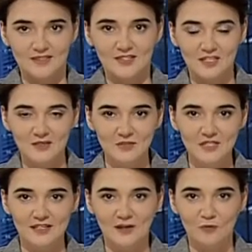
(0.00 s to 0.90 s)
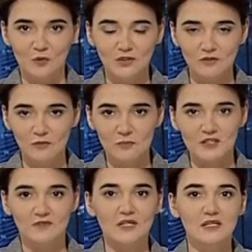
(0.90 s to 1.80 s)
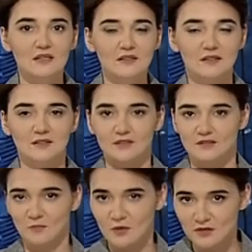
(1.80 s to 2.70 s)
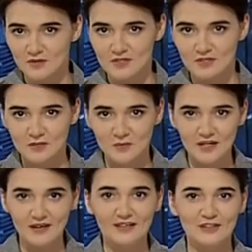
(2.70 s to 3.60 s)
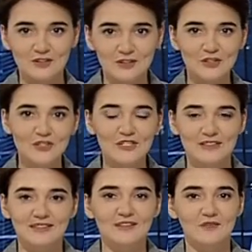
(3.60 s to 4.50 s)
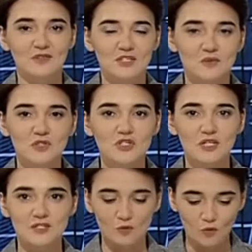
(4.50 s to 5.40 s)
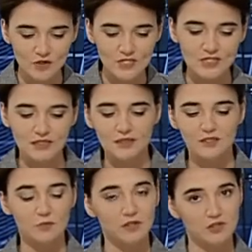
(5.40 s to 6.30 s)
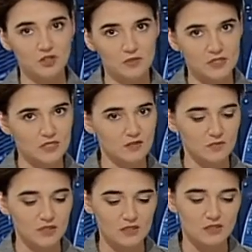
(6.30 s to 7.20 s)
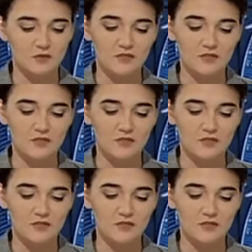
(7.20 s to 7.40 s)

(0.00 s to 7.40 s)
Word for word: Здравствуйте, на Афонтово в преддверии 1 сентября, конечно же, это главная тема сейчас. Гость – это исполняющий обязанности министра